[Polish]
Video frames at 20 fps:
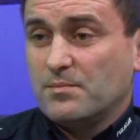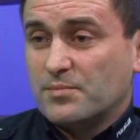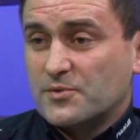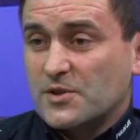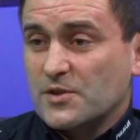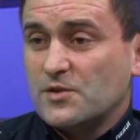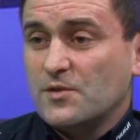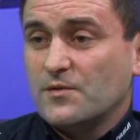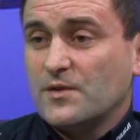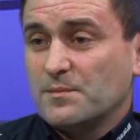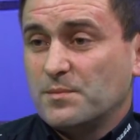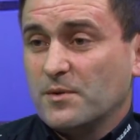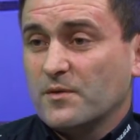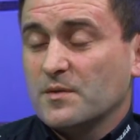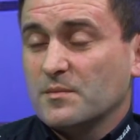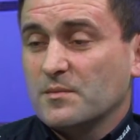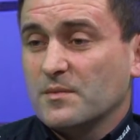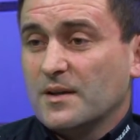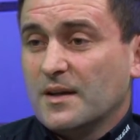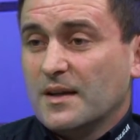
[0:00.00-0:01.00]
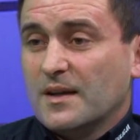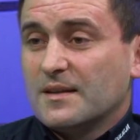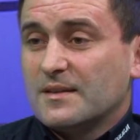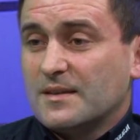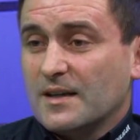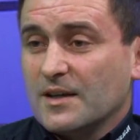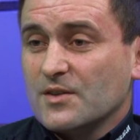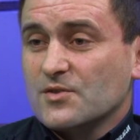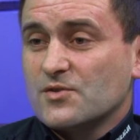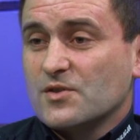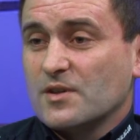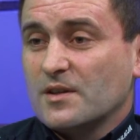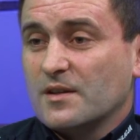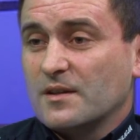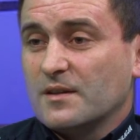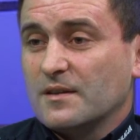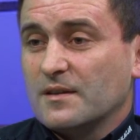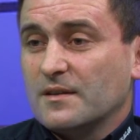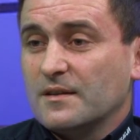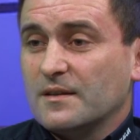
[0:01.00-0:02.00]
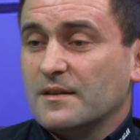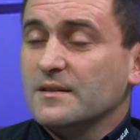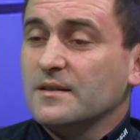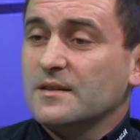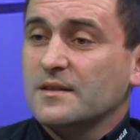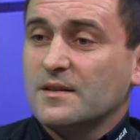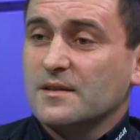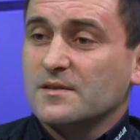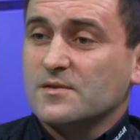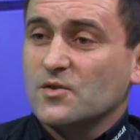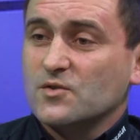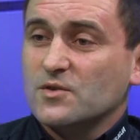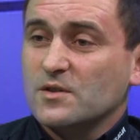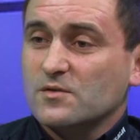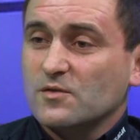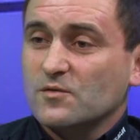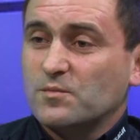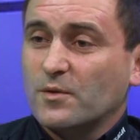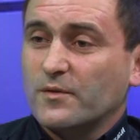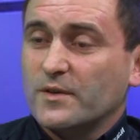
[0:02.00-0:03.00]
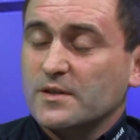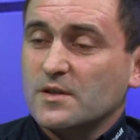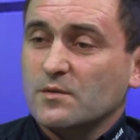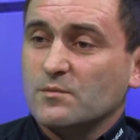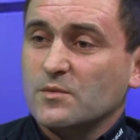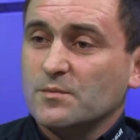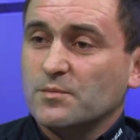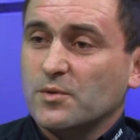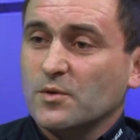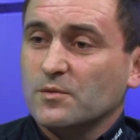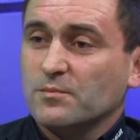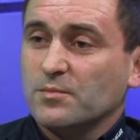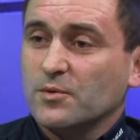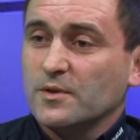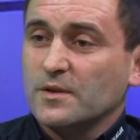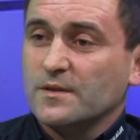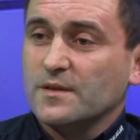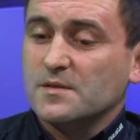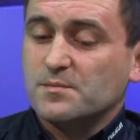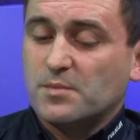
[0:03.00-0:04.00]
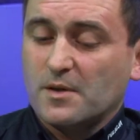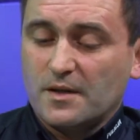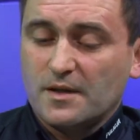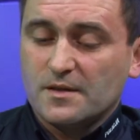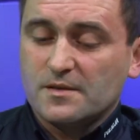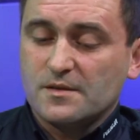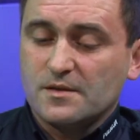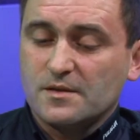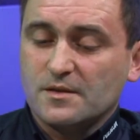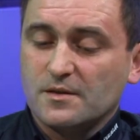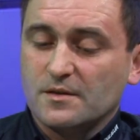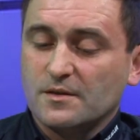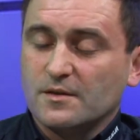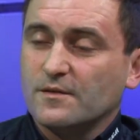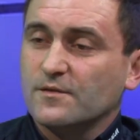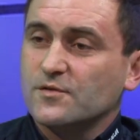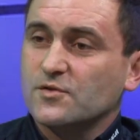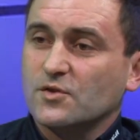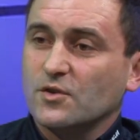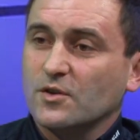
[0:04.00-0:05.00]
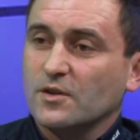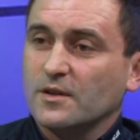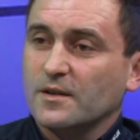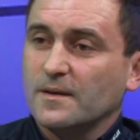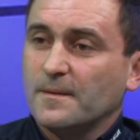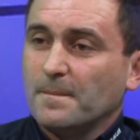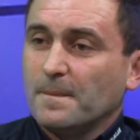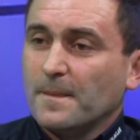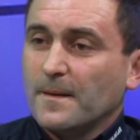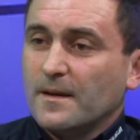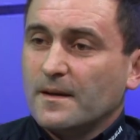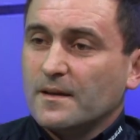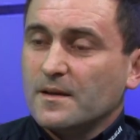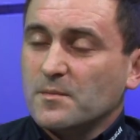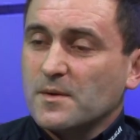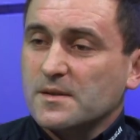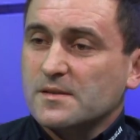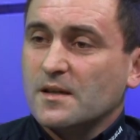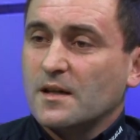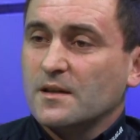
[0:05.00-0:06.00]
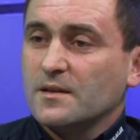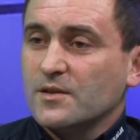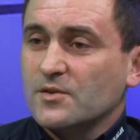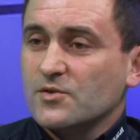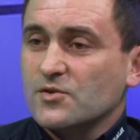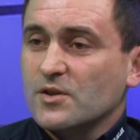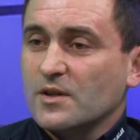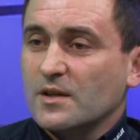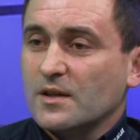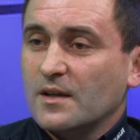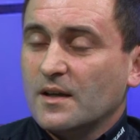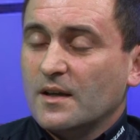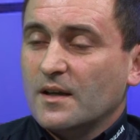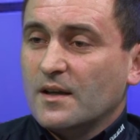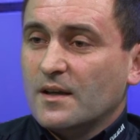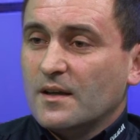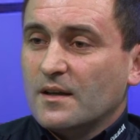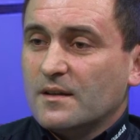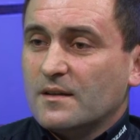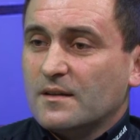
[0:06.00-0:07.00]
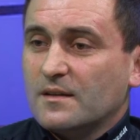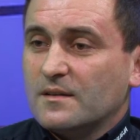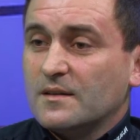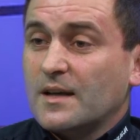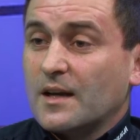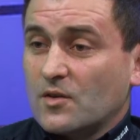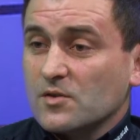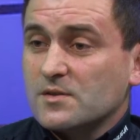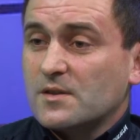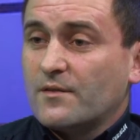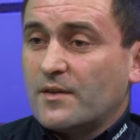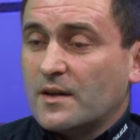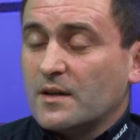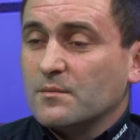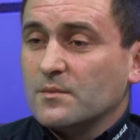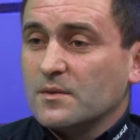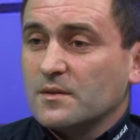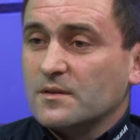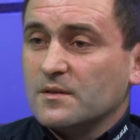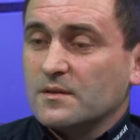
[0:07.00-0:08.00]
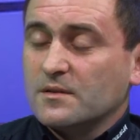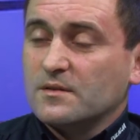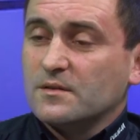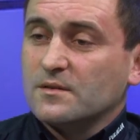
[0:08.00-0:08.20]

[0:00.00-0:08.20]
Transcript: Przeciwnie powiem tak, że e, jeden z rodziców powiedział mi po, po jednej z prelekcji e, w szkole gimnazjalnej, że e, jak rozdawałem